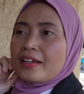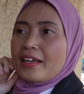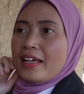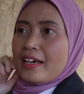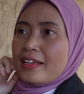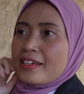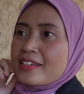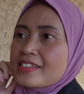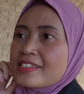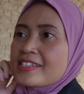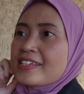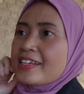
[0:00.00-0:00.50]

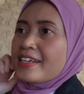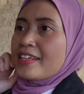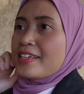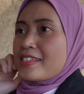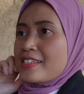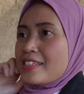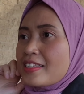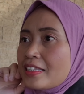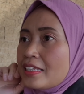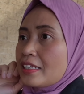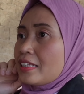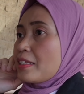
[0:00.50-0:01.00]
Nah, di
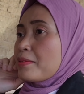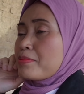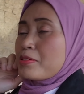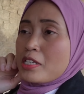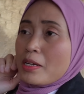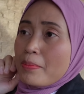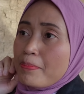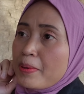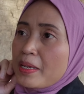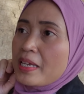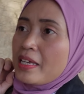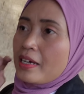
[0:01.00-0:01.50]
sini tetap
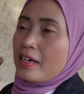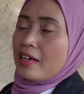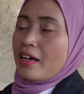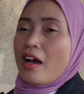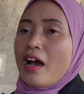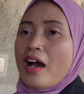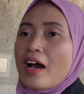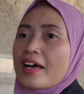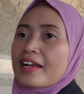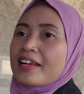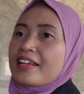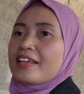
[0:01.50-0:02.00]
sepi ya.
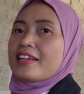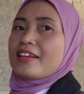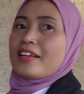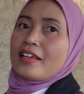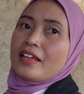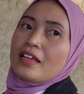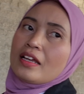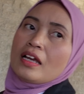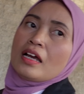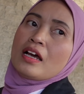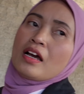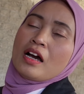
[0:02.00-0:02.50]
Hari
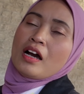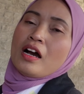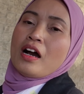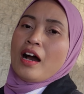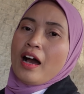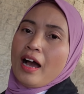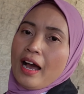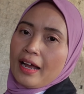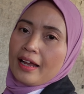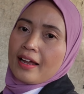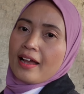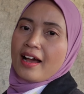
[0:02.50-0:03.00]
ini
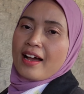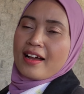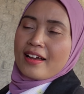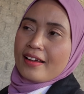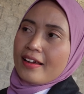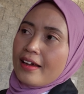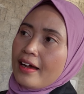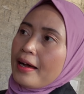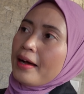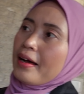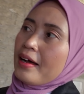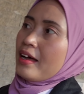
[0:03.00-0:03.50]

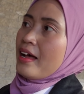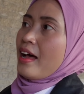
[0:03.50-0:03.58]
agak-agak